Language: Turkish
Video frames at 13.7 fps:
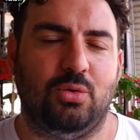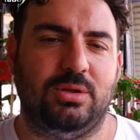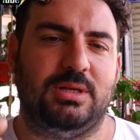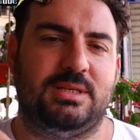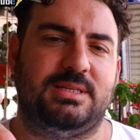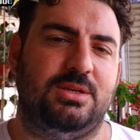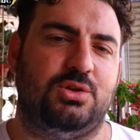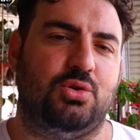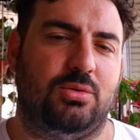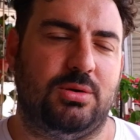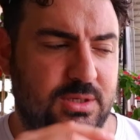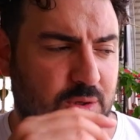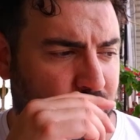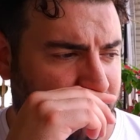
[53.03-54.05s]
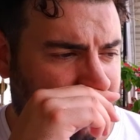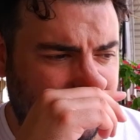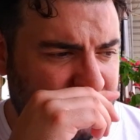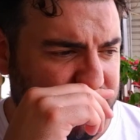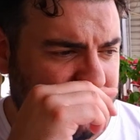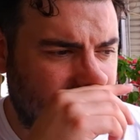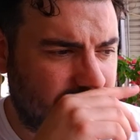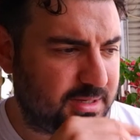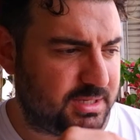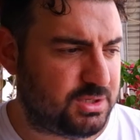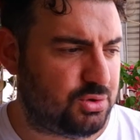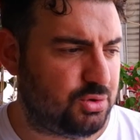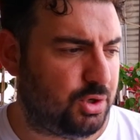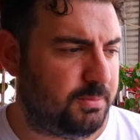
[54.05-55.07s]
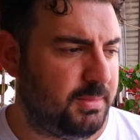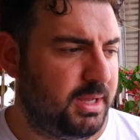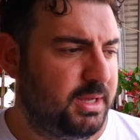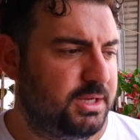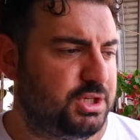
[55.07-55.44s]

Onu da size çok kısa olarak açıklamak istiyorum.